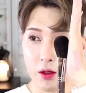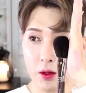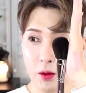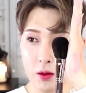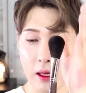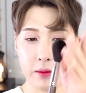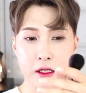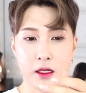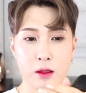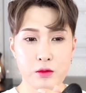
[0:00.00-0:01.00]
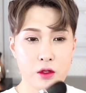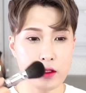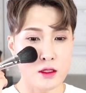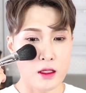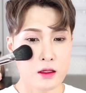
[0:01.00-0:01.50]
이런 납작한
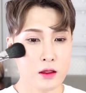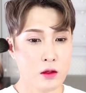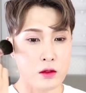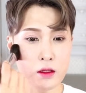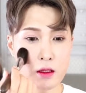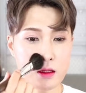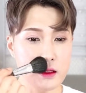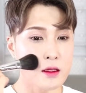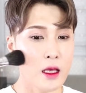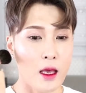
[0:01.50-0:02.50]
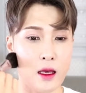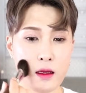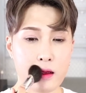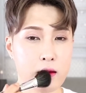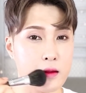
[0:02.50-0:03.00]
브러쉬 같은 경우는 크게
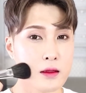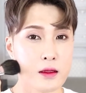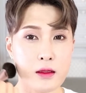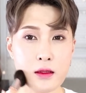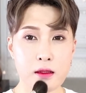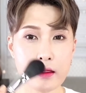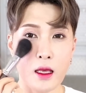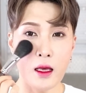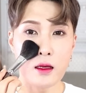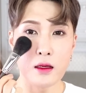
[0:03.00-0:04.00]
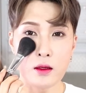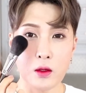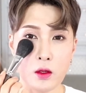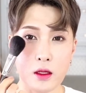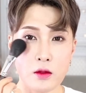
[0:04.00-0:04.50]
크게
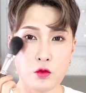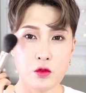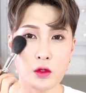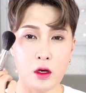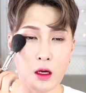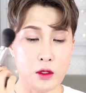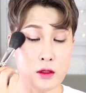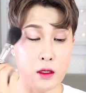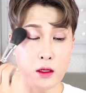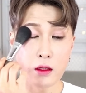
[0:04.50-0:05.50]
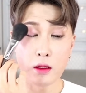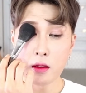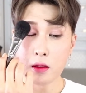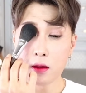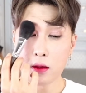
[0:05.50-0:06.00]
이렇게 두드려 가면서
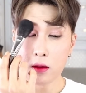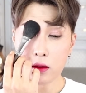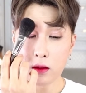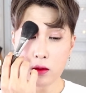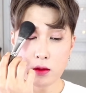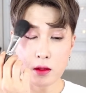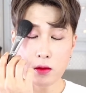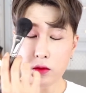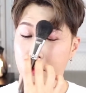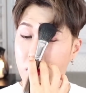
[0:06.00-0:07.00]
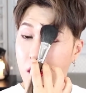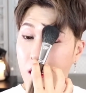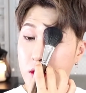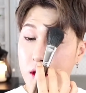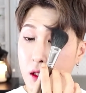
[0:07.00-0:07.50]
이런 식으로 두드려
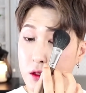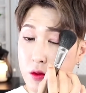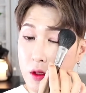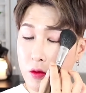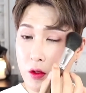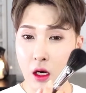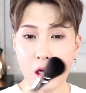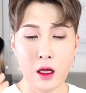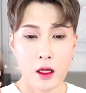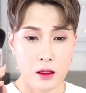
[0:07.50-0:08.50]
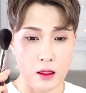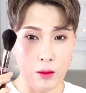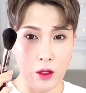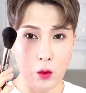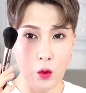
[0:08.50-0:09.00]
가면서 할 수 있고요 그
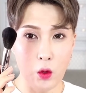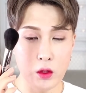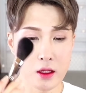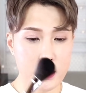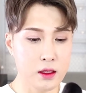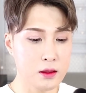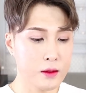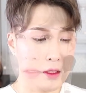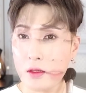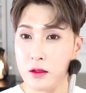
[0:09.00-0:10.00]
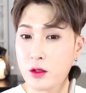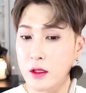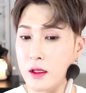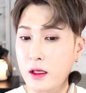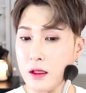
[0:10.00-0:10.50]
다음에 요거는
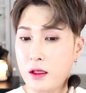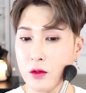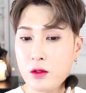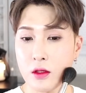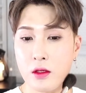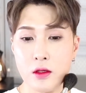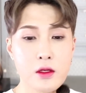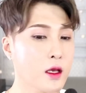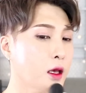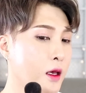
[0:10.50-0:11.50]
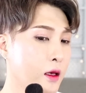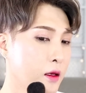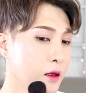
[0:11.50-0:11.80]
쉐딩 할 때도 이렇게